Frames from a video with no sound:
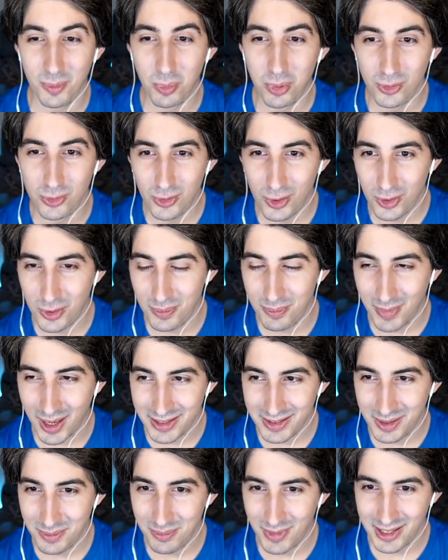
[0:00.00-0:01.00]
appunto
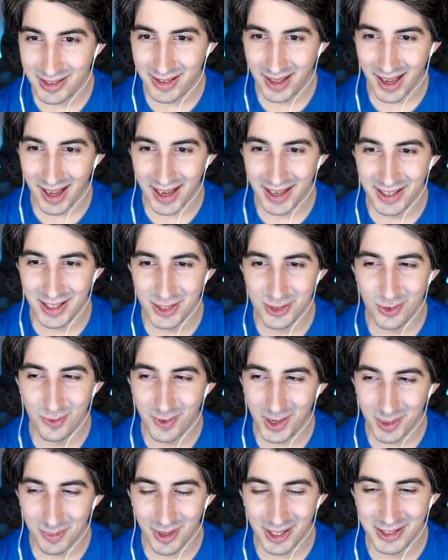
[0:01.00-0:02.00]
combatte in battaglia, sono
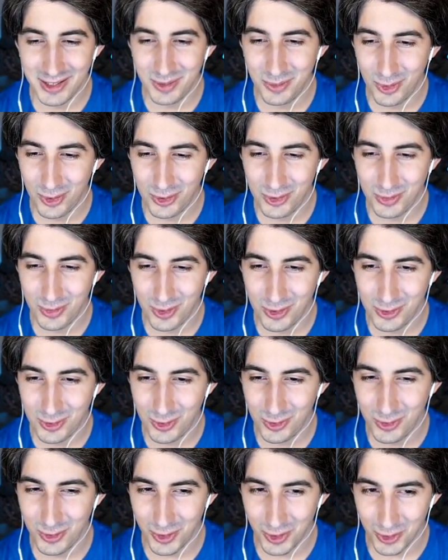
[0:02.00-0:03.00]
veramente molto
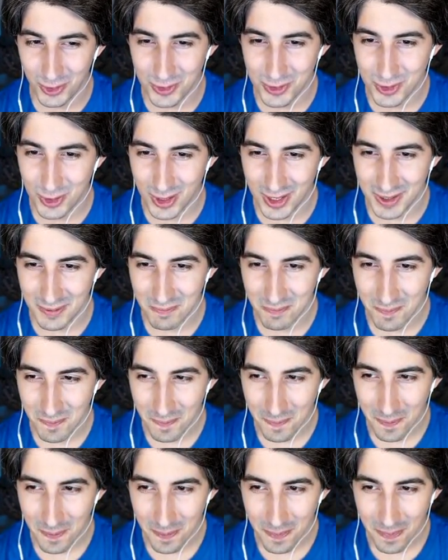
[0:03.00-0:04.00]
molto curioso, eh.
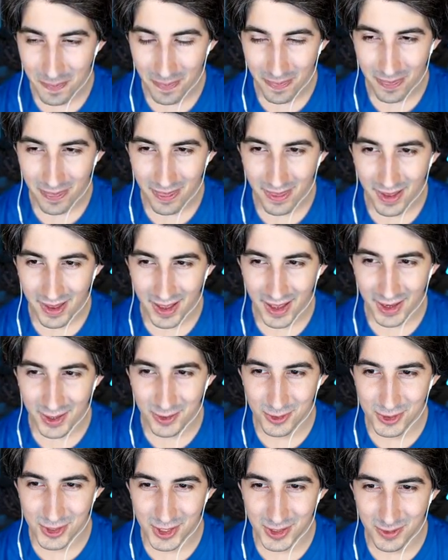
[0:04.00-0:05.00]

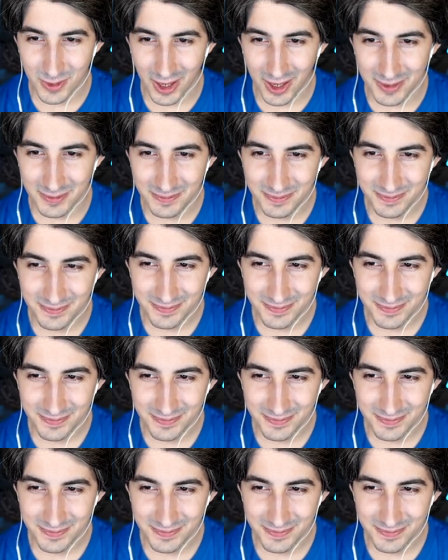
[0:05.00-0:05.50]
Eccoci qua.